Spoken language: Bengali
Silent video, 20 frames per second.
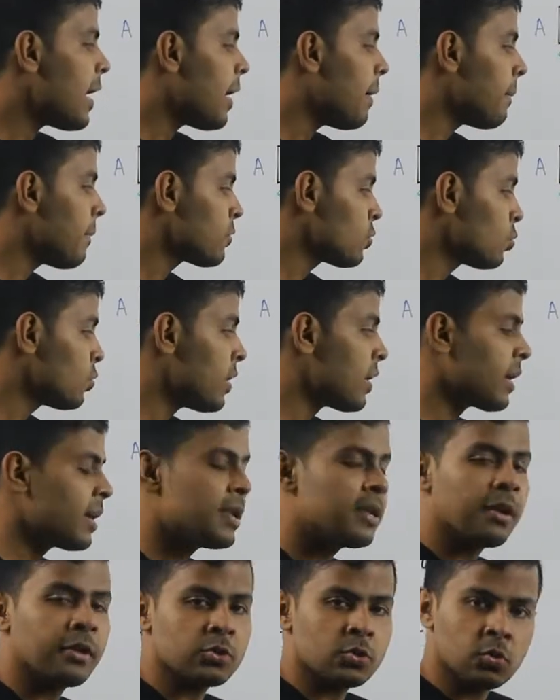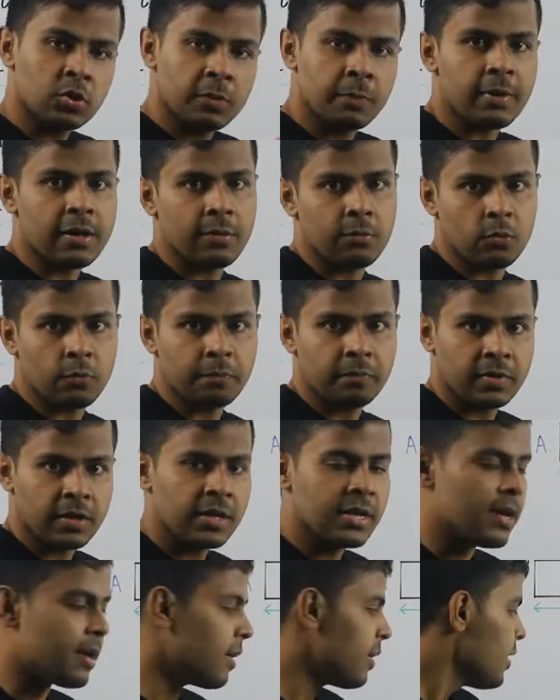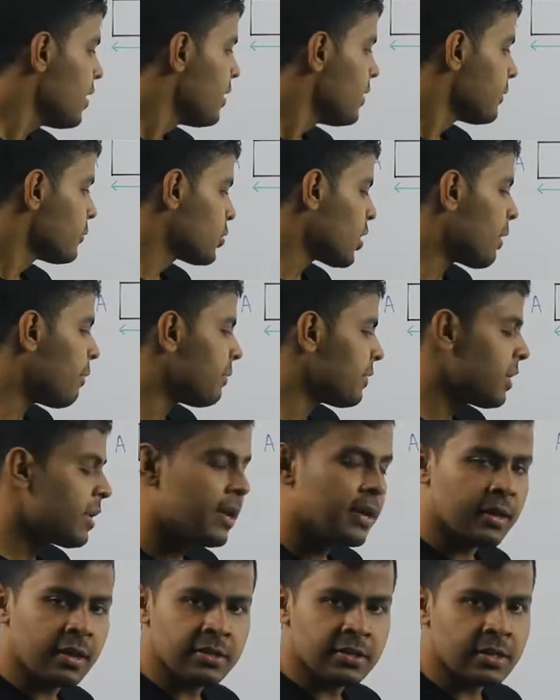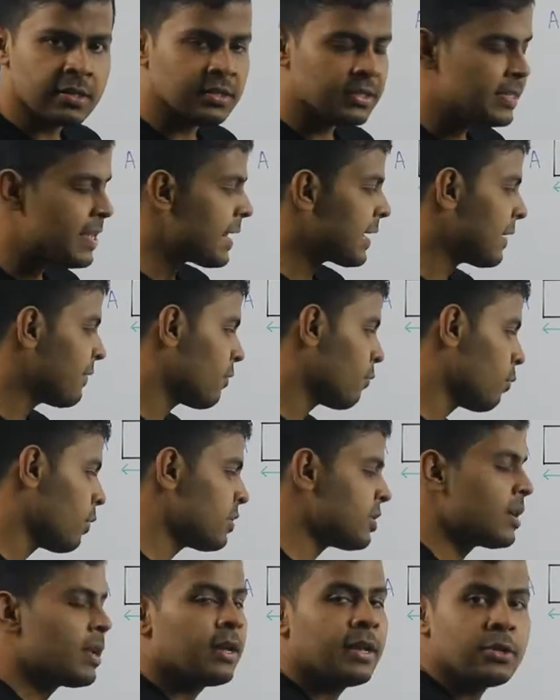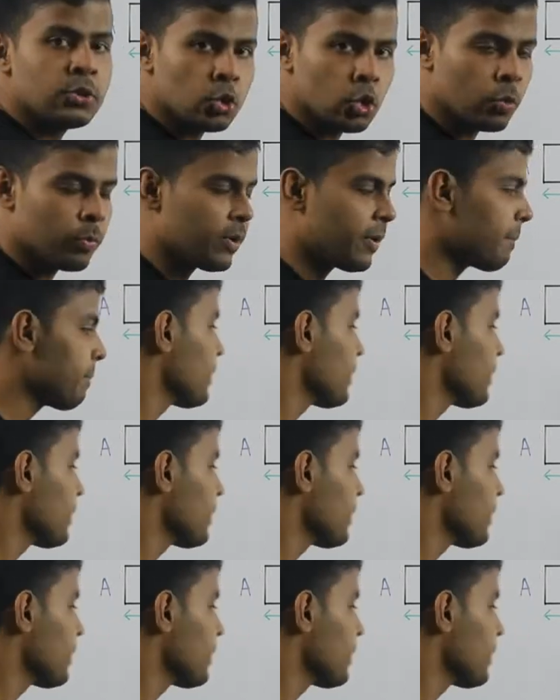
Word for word: আমরা শুধু তাকে ইন্টিগ্রেশন করতে পারবো ক্লিয়ার সো আমাদের এখানে জাস্ট এই একটা ফর্মুলা জানলেই চলবে